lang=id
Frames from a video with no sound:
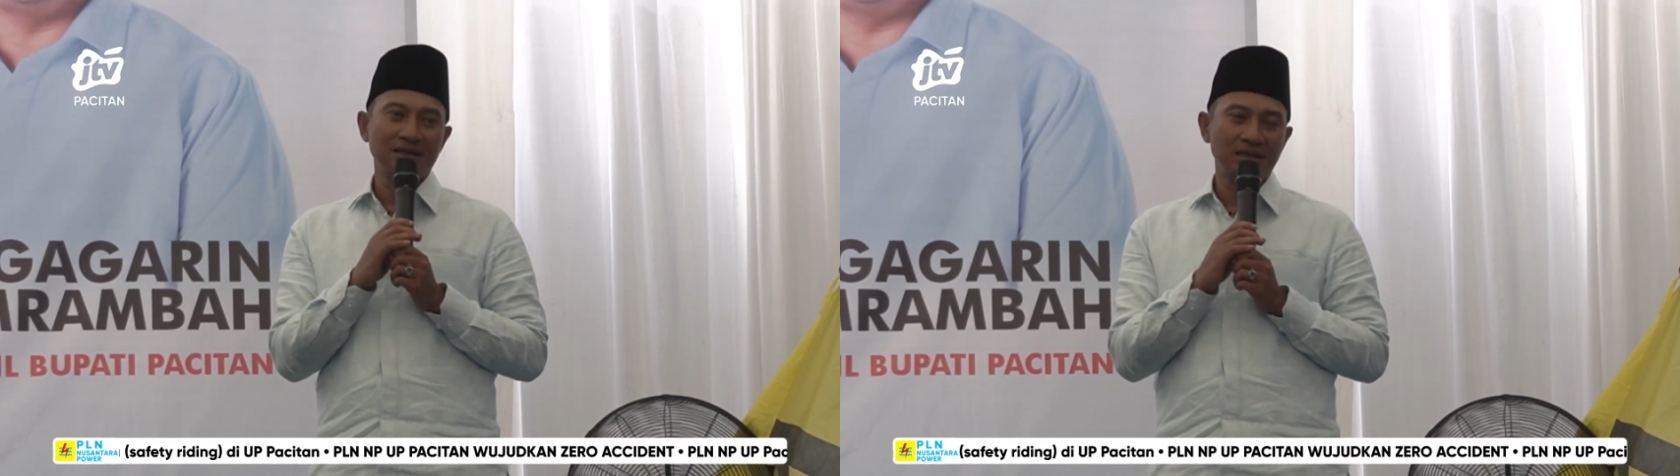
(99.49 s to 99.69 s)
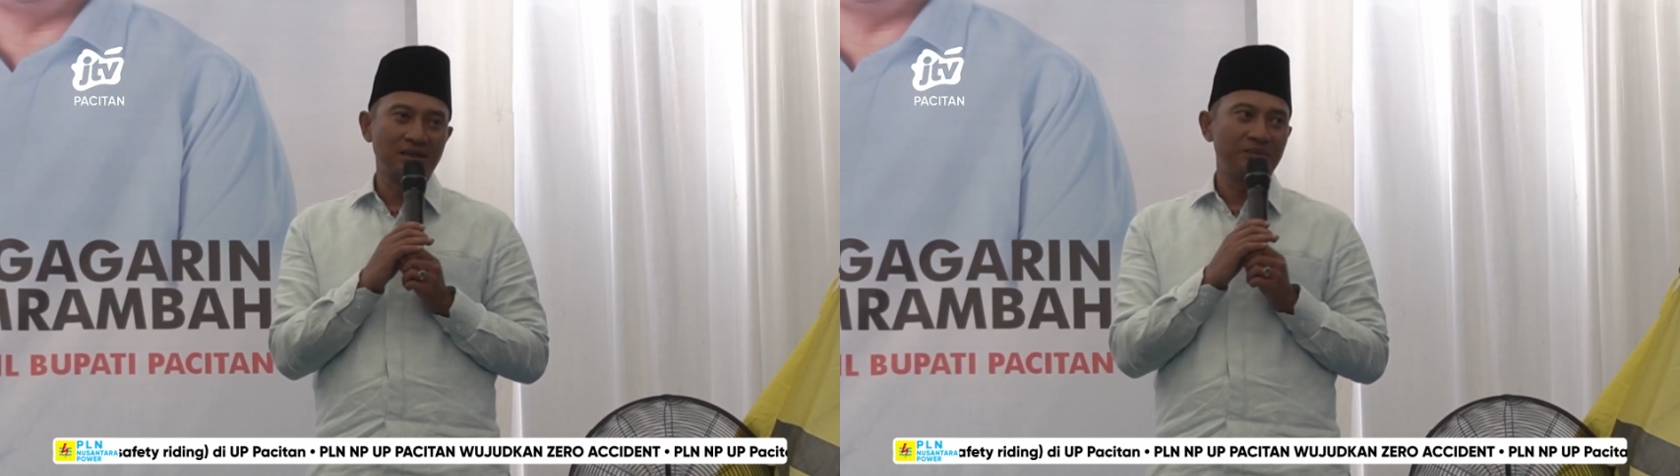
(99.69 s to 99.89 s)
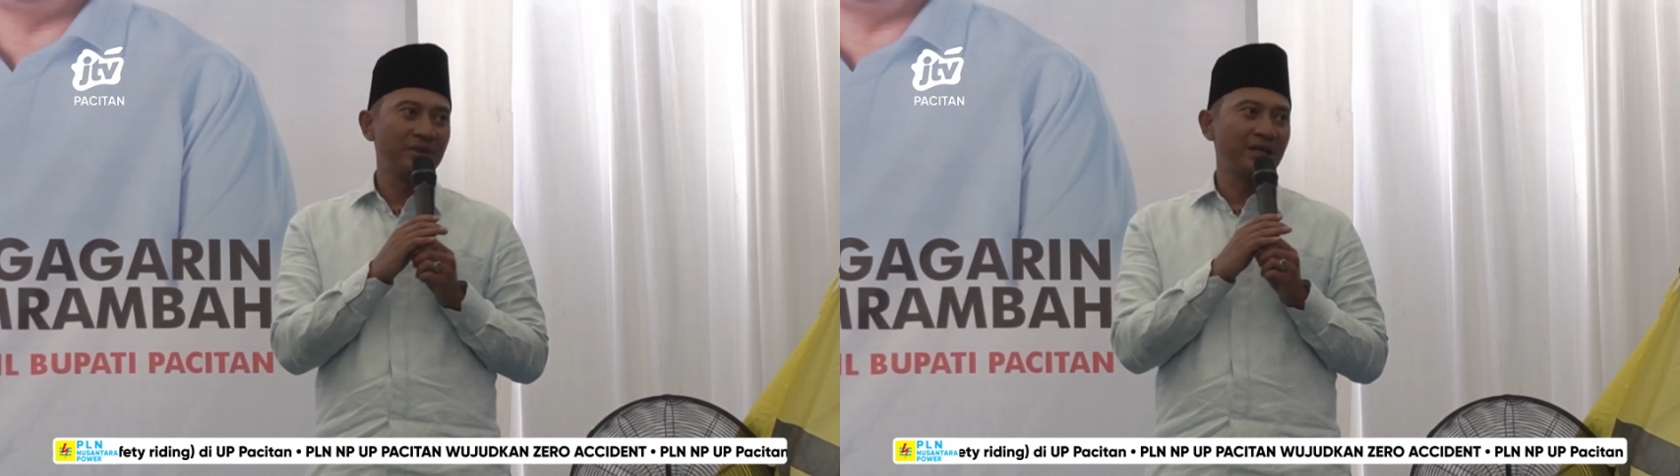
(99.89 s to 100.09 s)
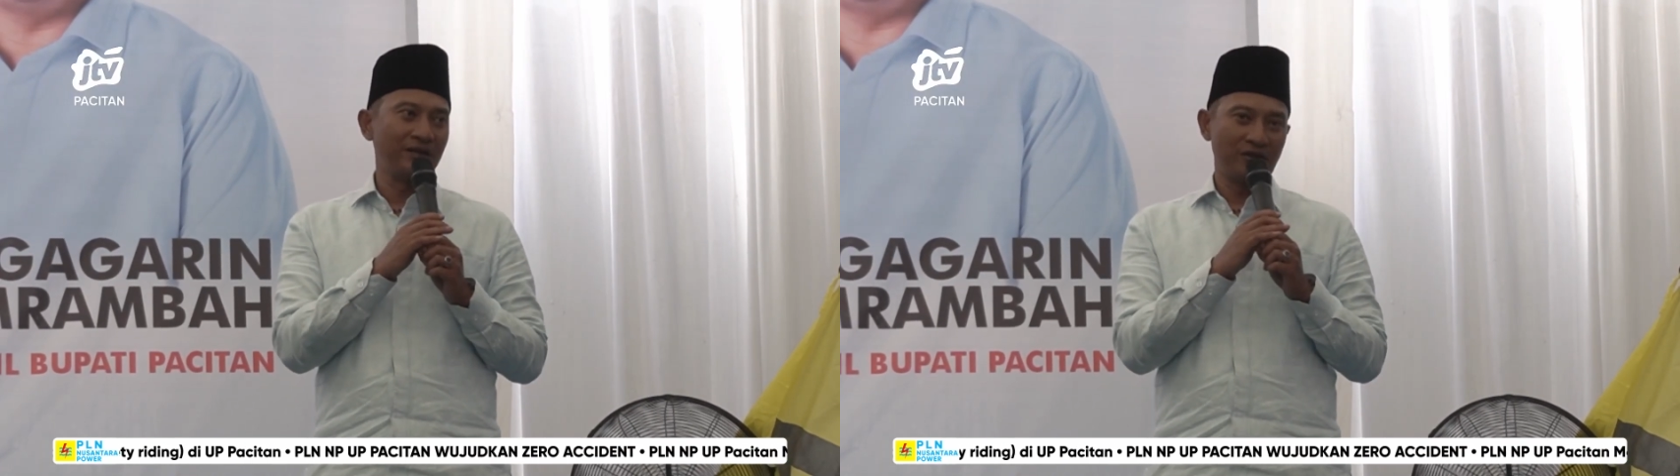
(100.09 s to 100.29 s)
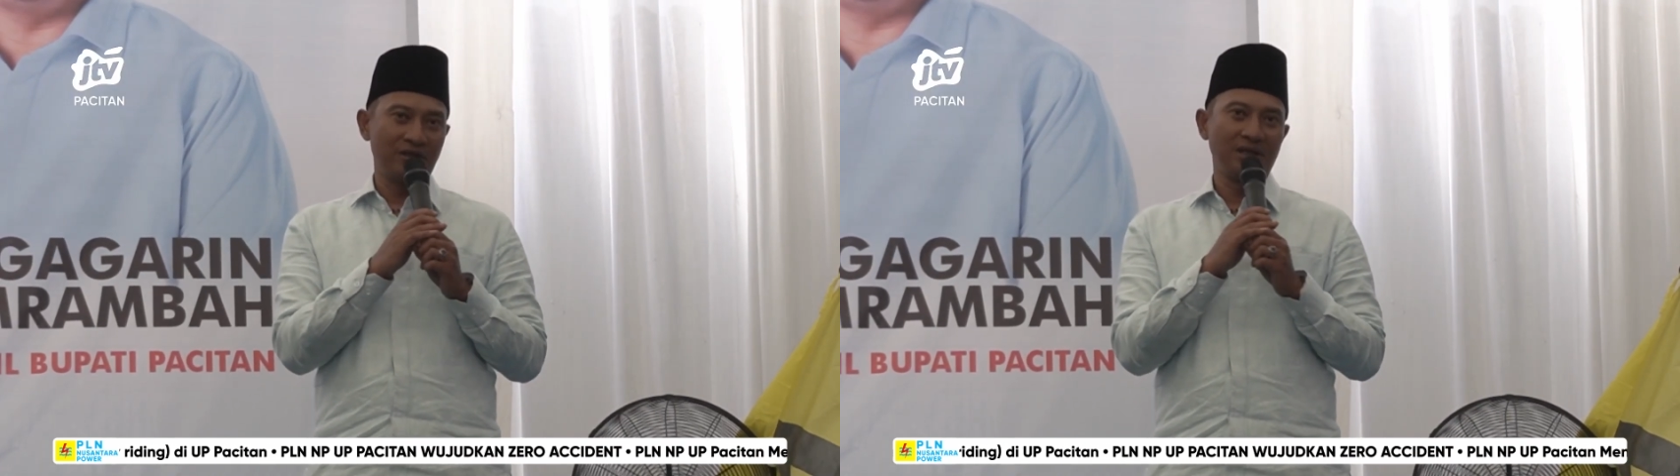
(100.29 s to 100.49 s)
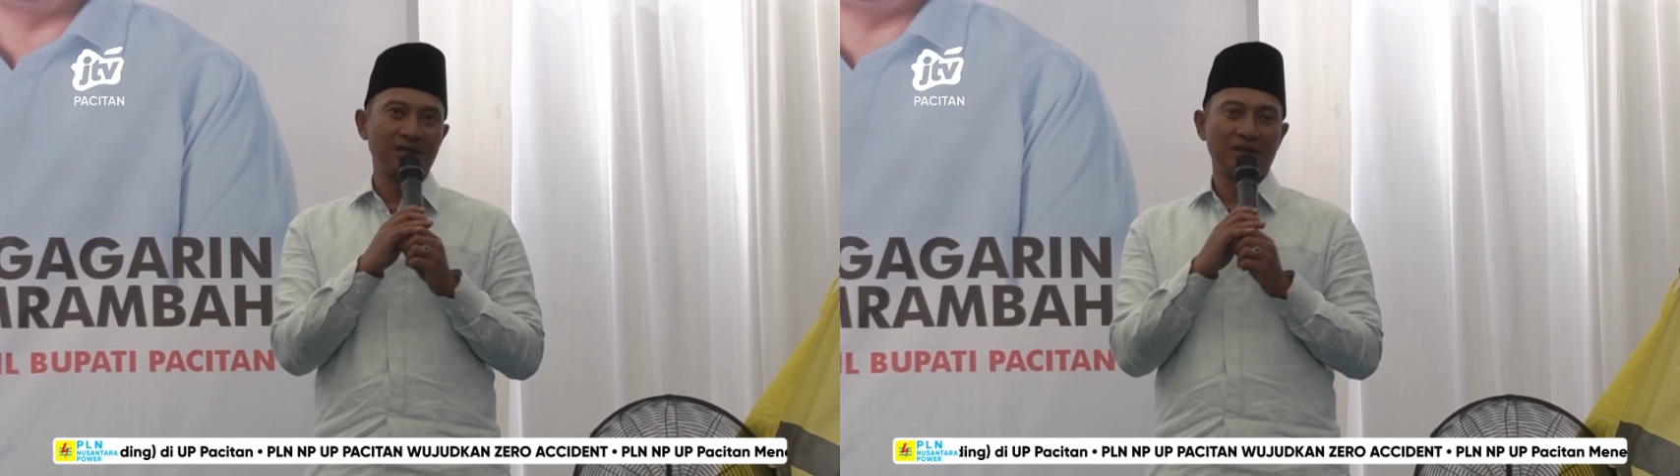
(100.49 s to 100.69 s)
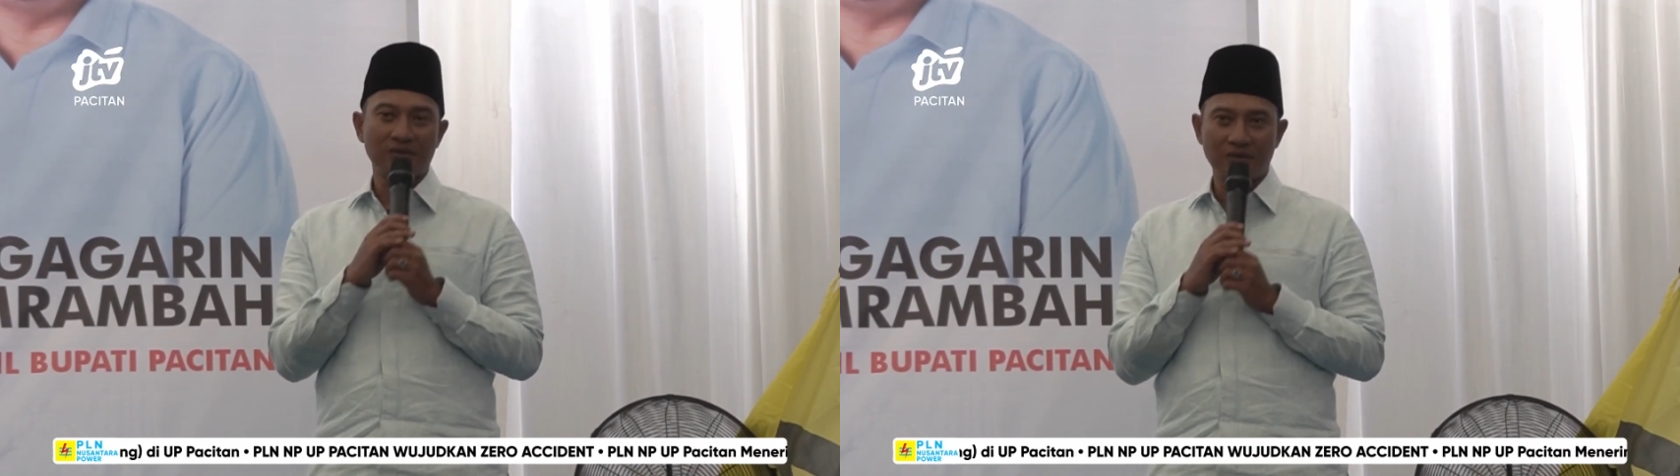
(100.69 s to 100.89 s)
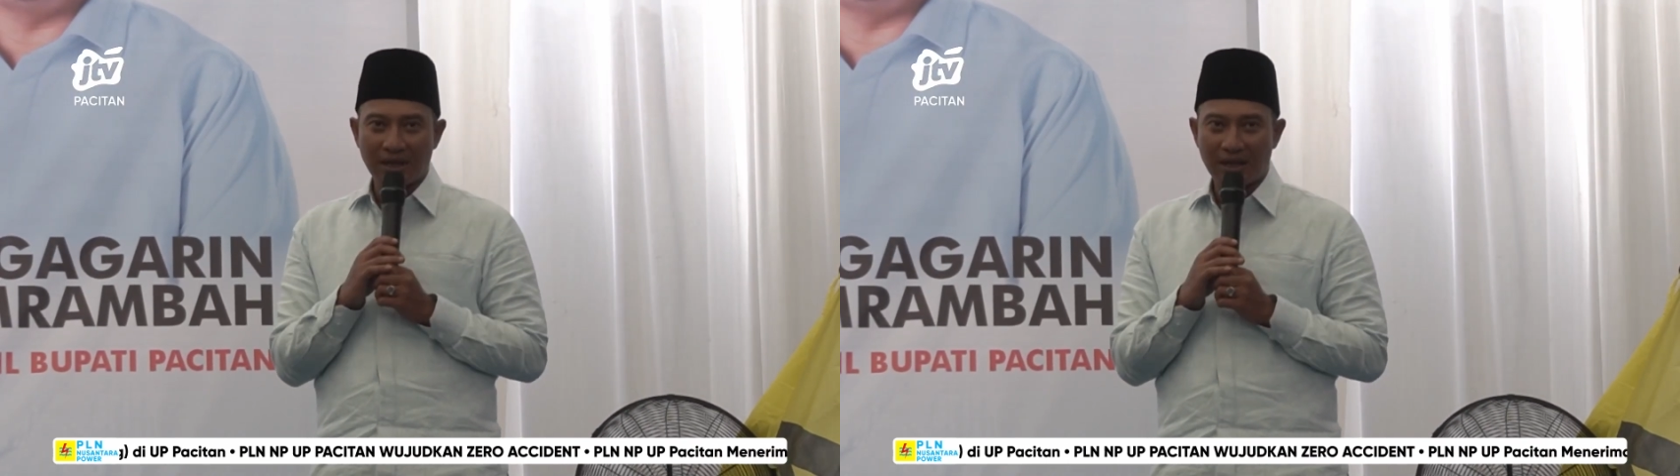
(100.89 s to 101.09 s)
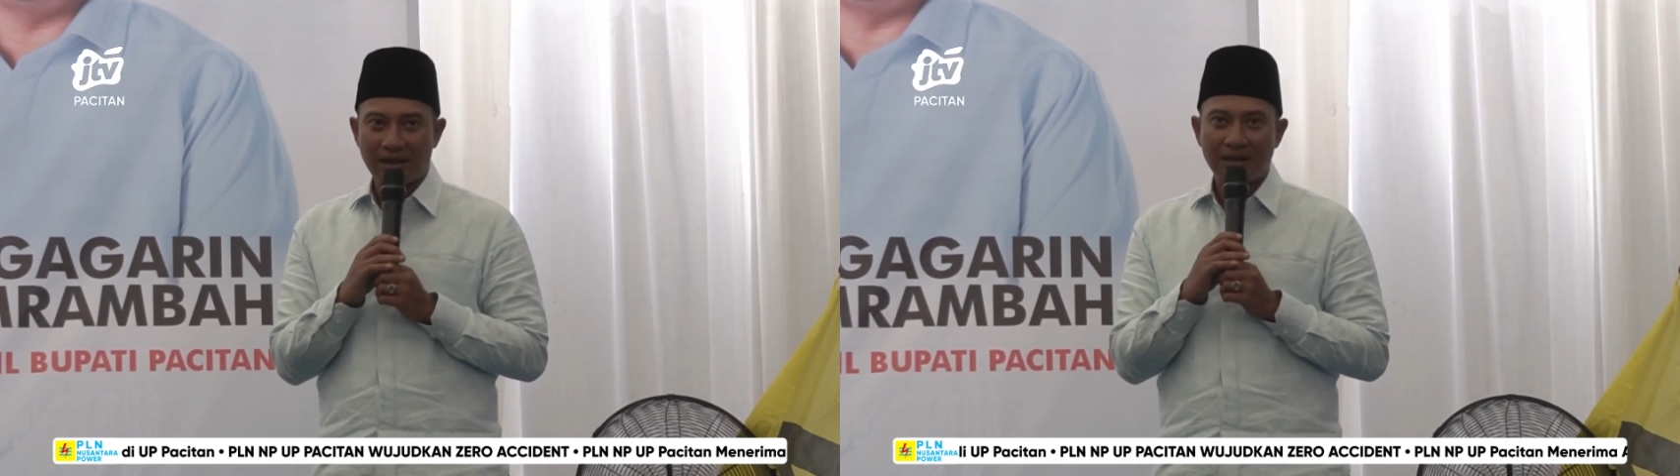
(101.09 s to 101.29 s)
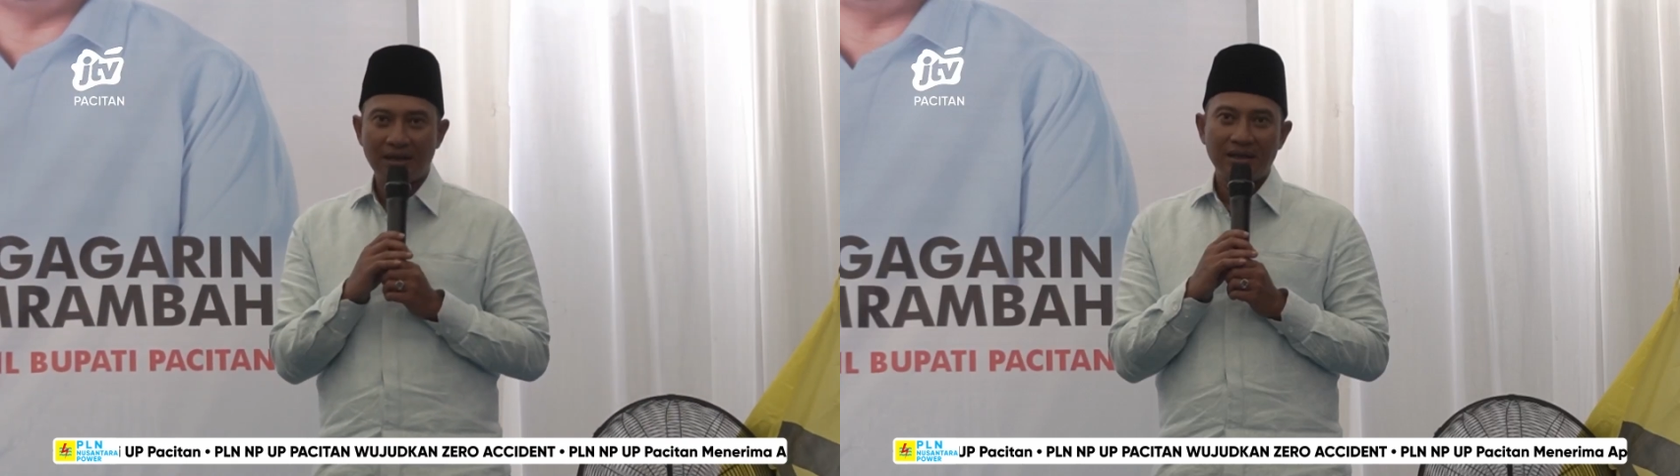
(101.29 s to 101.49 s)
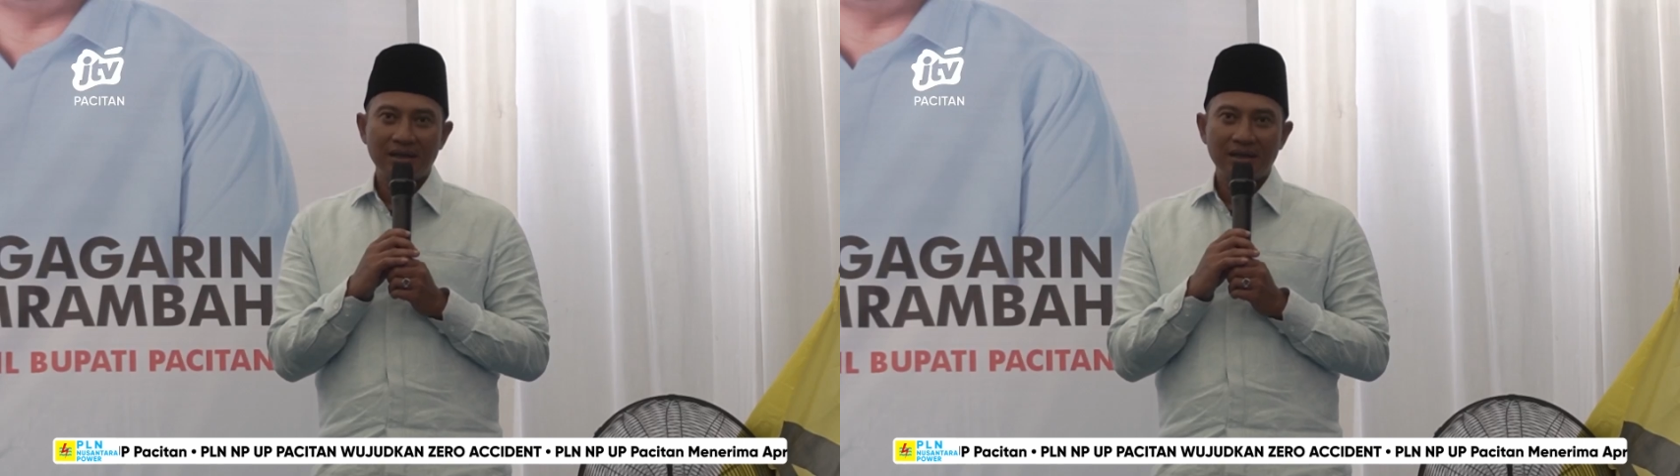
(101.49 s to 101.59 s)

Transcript: ke periode kedua